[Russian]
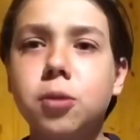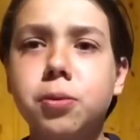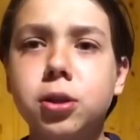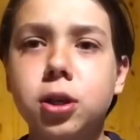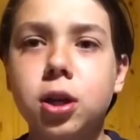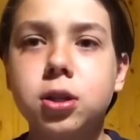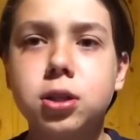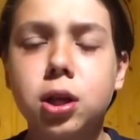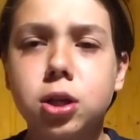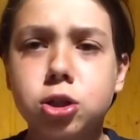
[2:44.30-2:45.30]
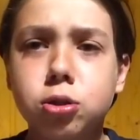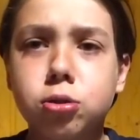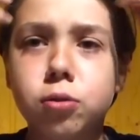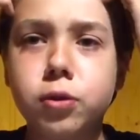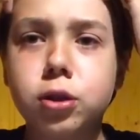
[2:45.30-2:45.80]
это было, я не знаю даже,
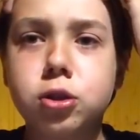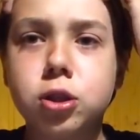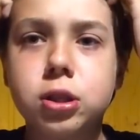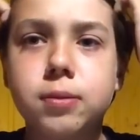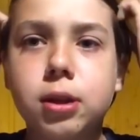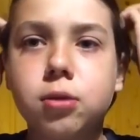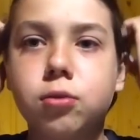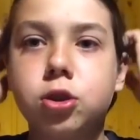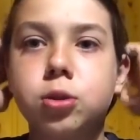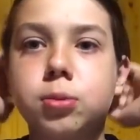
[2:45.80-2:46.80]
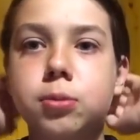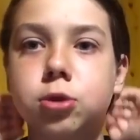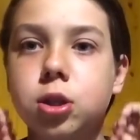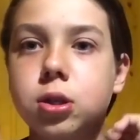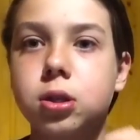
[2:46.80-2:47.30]
кто выключил свет и включил, потому
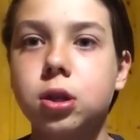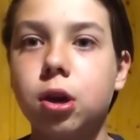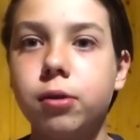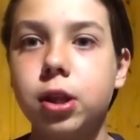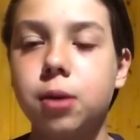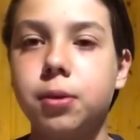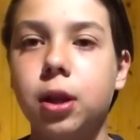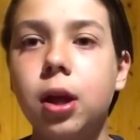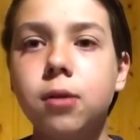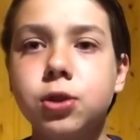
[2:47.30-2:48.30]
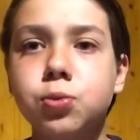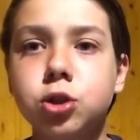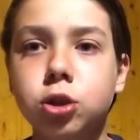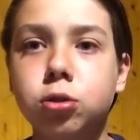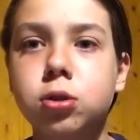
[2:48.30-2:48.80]
что здесь никого не было.
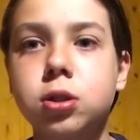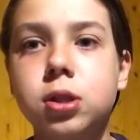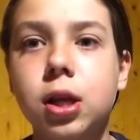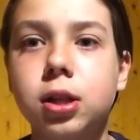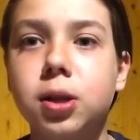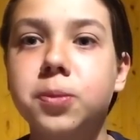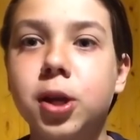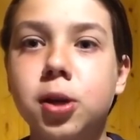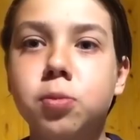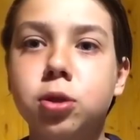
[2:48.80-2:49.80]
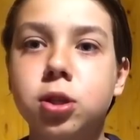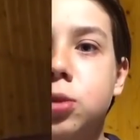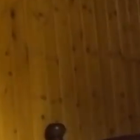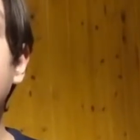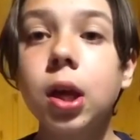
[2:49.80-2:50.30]
Возможно, кто-то стоял там, когда было
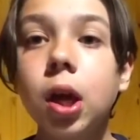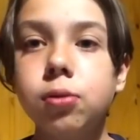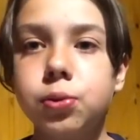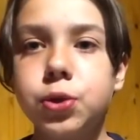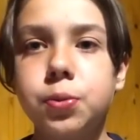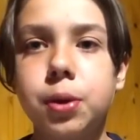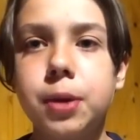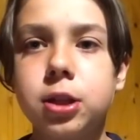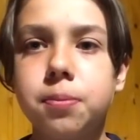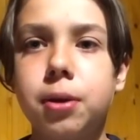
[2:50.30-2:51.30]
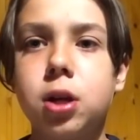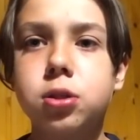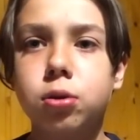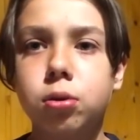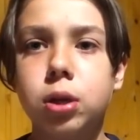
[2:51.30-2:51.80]
темно. В общем, ребята, пора
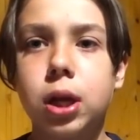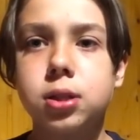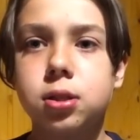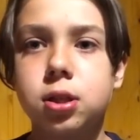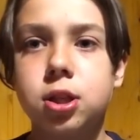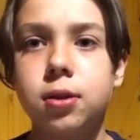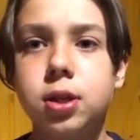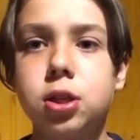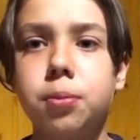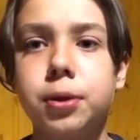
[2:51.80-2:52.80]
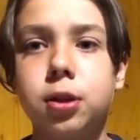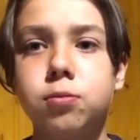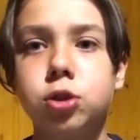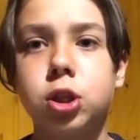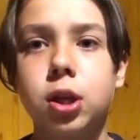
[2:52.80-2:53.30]
закругляться с этим видео,
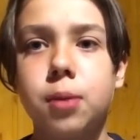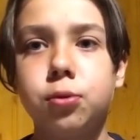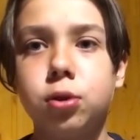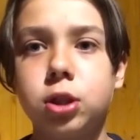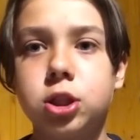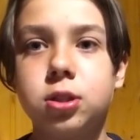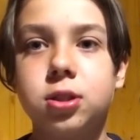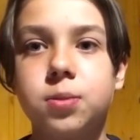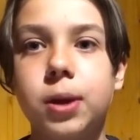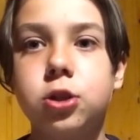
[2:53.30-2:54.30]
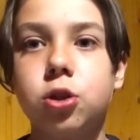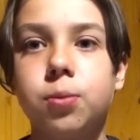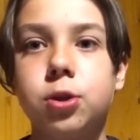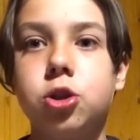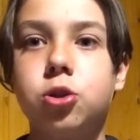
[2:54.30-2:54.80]
потому что я буду ложиться спать,
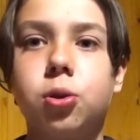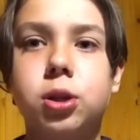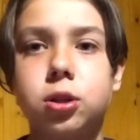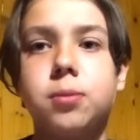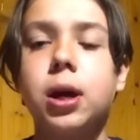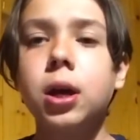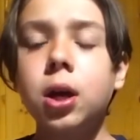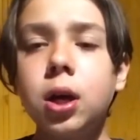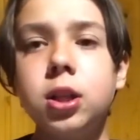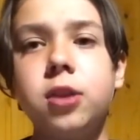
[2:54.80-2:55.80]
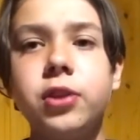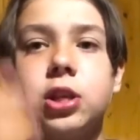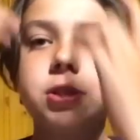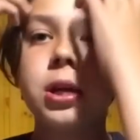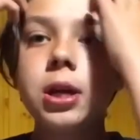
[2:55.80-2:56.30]
чтобы ничего от этого не
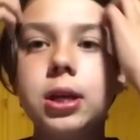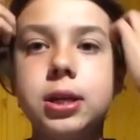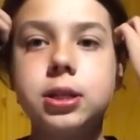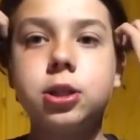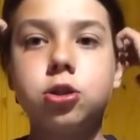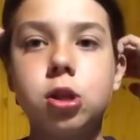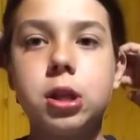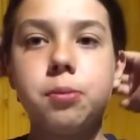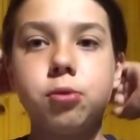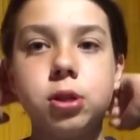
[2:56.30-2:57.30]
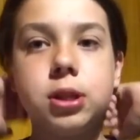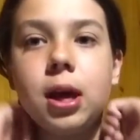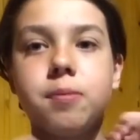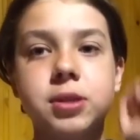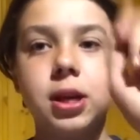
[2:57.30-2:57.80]
видеть. Если что-то будет,
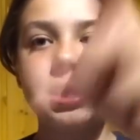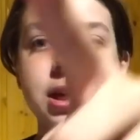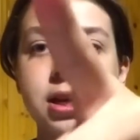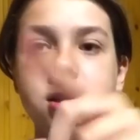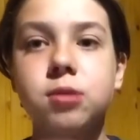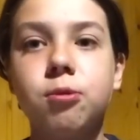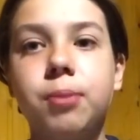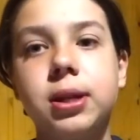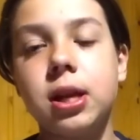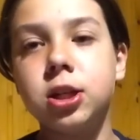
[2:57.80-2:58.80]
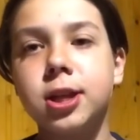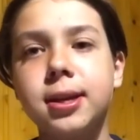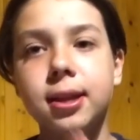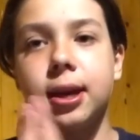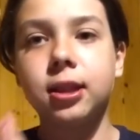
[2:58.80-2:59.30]
я обязательно сниму
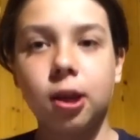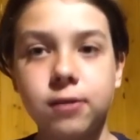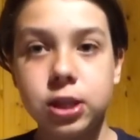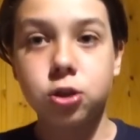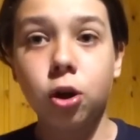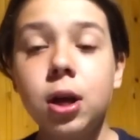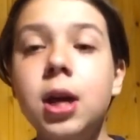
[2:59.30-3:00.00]
продолжение на это видео.